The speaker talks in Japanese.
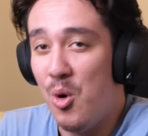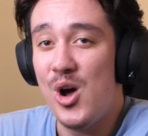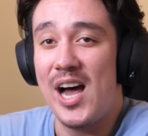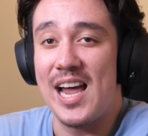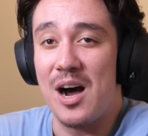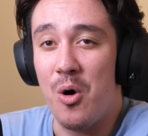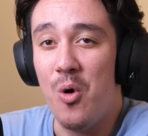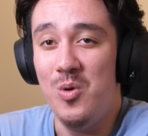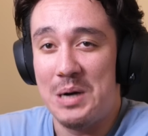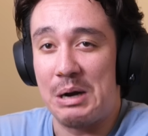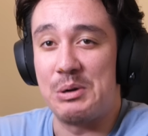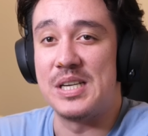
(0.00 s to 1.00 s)
もはや
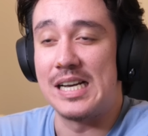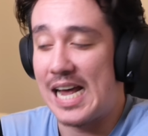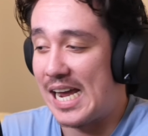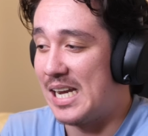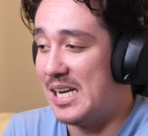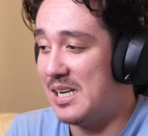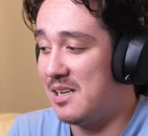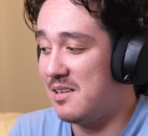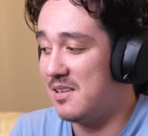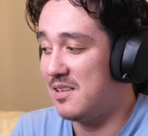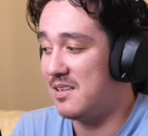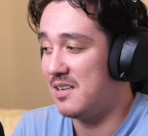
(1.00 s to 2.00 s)
音楽じゃない
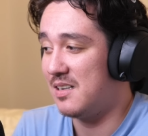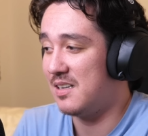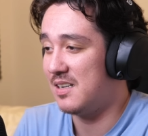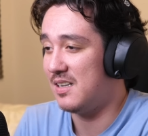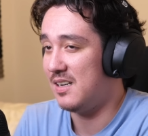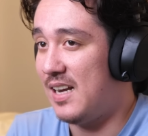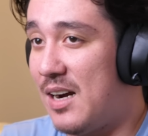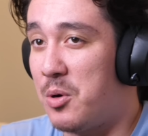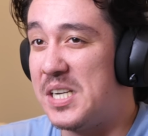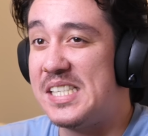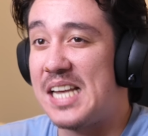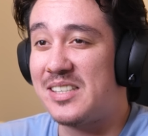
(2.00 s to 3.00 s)
いや
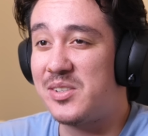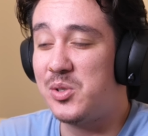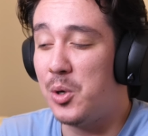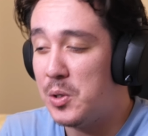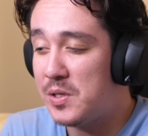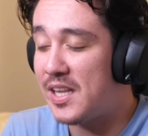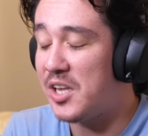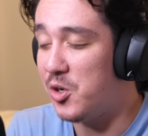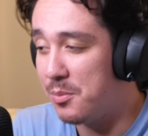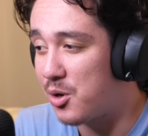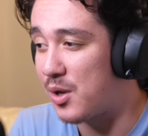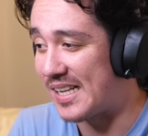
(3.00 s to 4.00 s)
これ雑音ってい
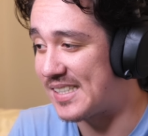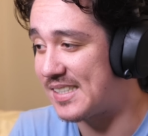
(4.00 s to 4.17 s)
うもので